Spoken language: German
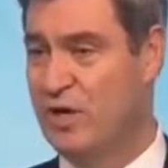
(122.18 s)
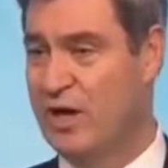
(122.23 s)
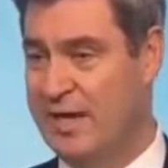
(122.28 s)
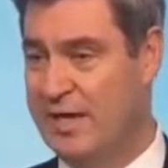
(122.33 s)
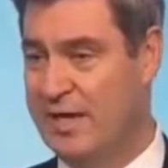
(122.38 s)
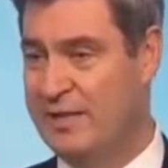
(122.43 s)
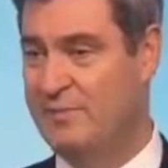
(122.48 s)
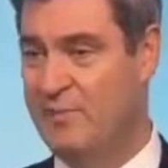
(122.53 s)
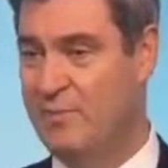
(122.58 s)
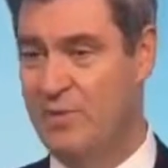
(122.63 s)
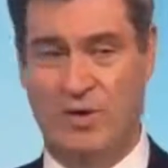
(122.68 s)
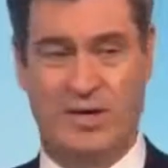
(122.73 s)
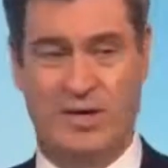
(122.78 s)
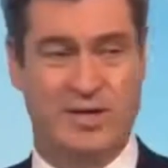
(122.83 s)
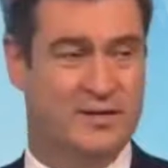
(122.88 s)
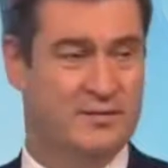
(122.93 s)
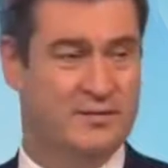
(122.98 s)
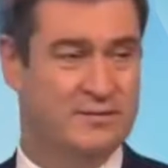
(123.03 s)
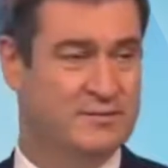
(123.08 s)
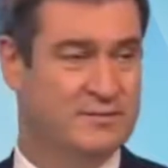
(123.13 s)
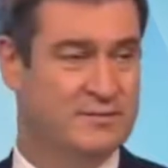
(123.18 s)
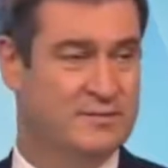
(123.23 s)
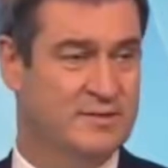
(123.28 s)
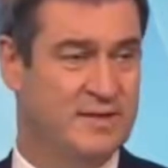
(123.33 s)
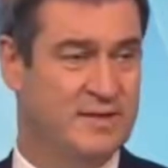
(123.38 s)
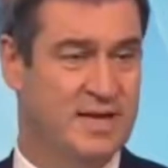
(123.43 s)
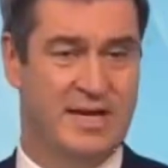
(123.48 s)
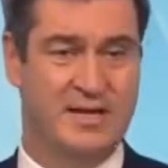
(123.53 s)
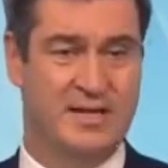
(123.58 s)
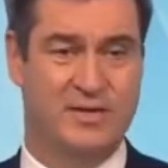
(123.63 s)
vor allen möglichen
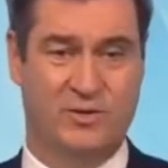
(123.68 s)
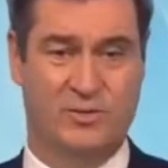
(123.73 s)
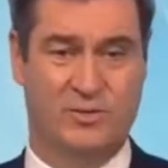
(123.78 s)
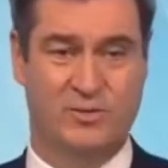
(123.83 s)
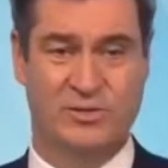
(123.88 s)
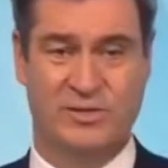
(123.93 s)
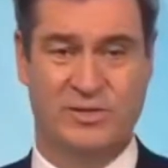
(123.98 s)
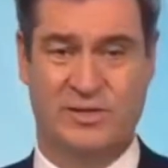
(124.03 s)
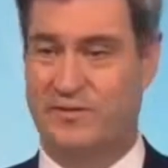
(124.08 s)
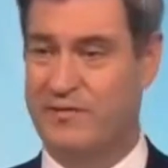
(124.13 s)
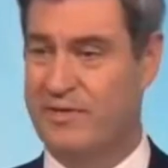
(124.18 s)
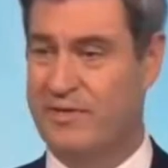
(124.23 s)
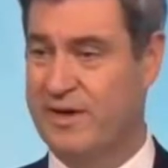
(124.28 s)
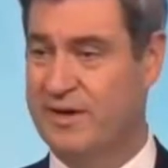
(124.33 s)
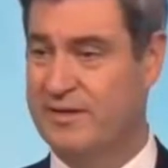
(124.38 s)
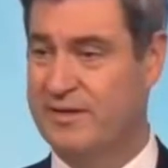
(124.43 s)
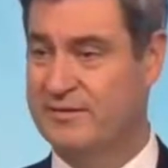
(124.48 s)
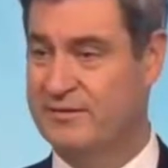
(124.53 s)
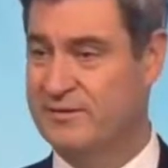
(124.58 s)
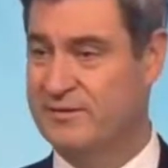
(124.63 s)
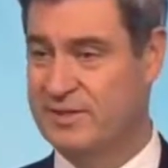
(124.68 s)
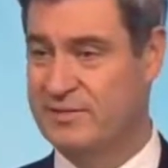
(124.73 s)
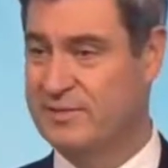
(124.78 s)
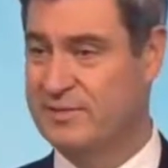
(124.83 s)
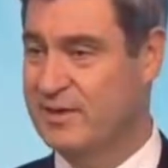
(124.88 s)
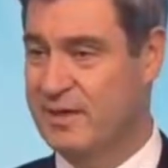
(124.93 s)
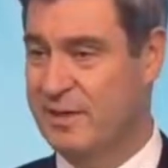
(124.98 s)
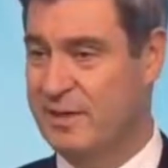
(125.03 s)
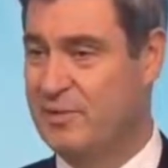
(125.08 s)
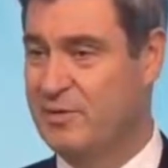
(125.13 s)
an großen Gefahren.
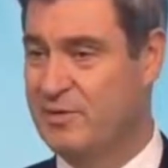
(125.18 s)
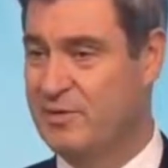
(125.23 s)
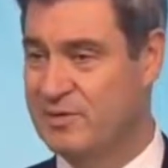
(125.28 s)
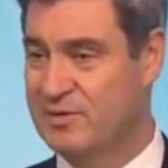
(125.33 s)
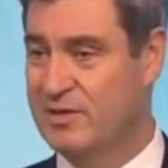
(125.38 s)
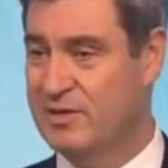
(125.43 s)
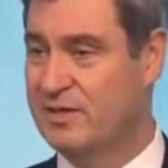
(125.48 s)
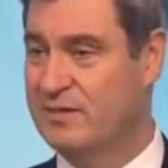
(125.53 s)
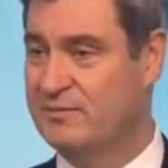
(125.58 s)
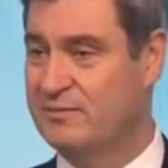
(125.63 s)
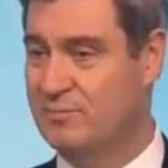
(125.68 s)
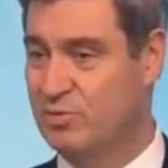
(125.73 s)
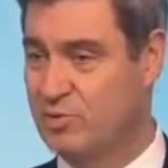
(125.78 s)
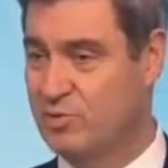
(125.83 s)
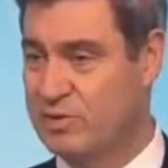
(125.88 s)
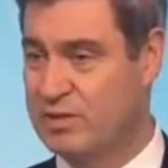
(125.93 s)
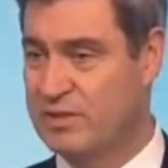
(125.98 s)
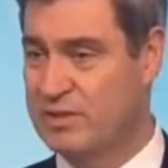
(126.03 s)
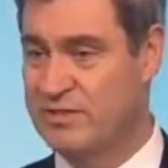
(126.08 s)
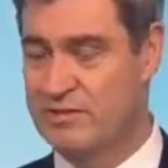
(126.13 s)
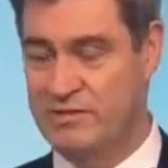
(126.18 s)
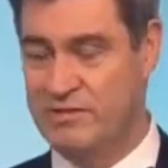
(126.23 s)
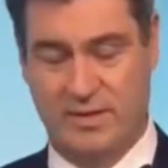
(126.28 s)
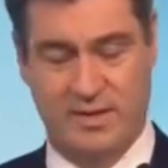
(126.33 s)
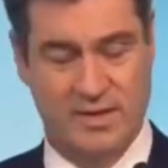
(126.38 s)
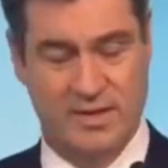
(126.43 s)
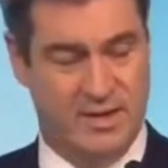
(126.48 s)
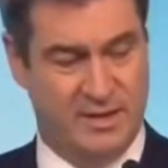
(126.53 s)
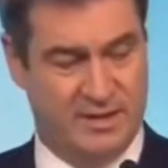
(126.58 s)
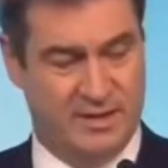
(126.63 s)
Deswegen kann man nur sagen, positiv.
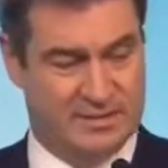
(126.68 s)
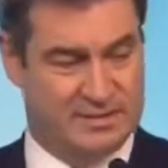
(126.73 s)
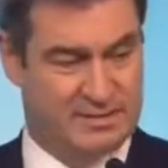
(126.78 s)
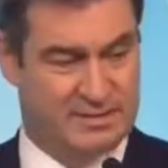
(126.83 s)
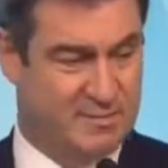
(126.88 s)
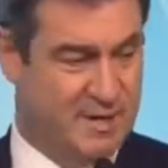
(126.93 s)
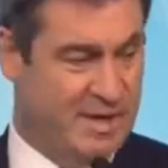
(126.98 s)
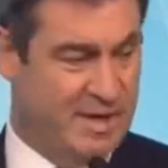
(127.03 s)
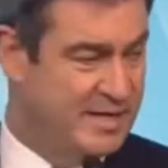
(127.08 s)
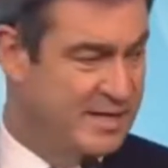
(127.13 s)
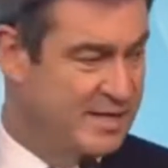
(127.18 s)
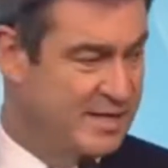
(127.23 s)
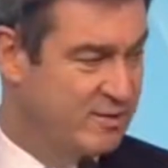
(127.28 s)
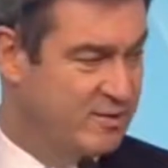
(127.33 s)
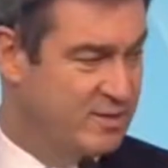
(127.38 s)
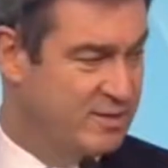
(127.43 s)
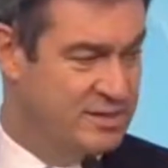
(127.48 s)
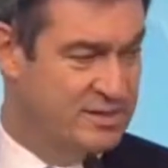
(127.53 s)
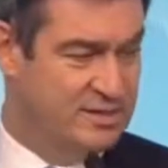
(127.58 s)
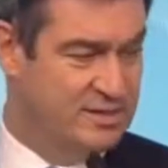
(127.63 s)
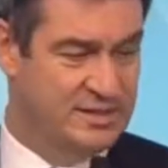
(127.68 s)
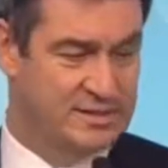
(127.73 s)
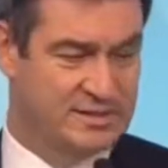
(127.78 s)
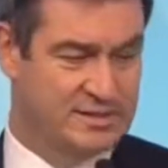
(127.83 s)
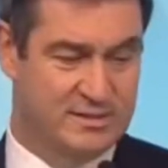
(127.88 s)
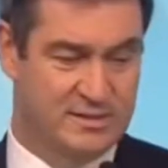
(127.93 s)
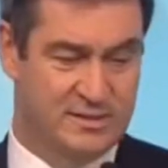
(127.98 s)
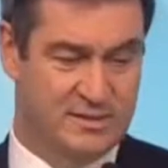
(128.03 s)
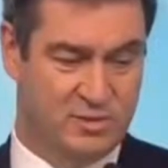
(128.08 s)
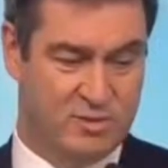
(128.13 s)
Deswegen meinte ich auch, dass ich
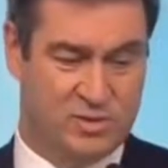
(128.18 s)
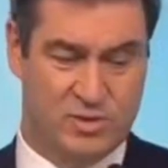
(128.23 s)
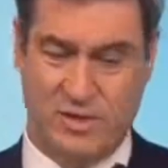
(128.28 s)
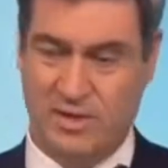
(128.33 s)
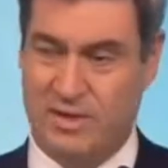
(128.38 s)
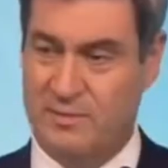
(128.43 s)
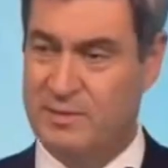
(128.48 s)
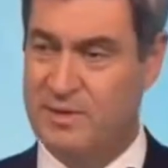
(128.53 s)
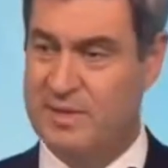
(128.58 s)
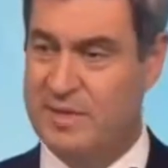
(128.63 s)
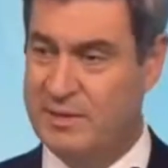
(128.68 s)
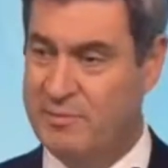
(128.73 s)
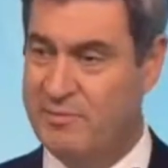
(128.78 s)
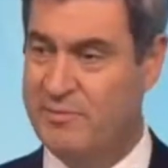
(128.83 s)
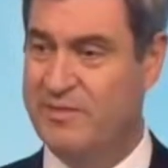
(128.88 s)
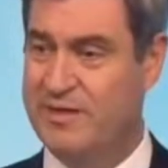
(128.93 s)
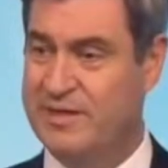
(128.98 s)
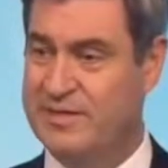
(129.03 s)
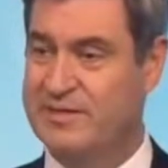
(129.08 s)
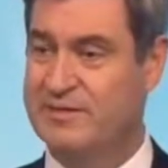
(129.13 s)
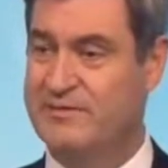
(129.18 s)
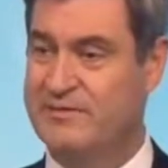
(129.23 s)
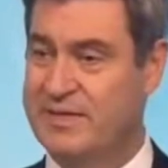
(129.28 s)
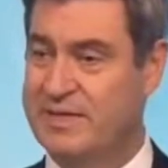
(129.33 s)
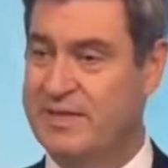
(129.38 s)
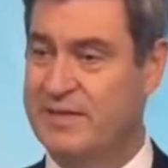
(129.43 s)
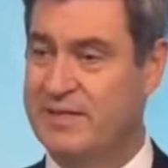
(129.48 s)
jetzt Josua Kimmich impfen lassen